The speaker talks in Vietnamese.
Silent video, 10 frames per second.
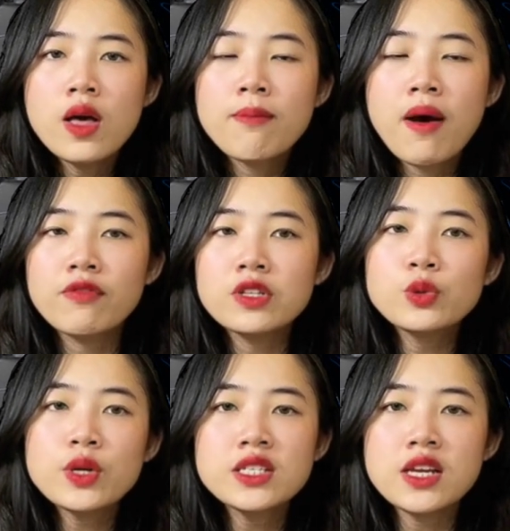mà vẫn
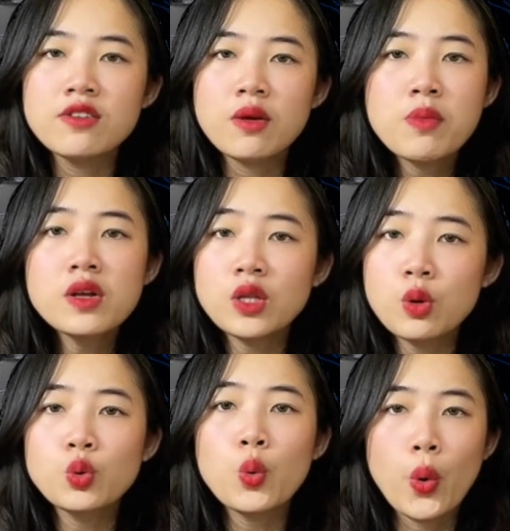duy trì được mức tiêu
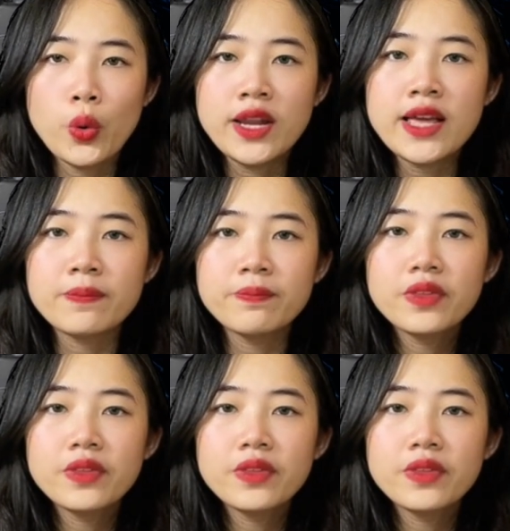thụ ổn định.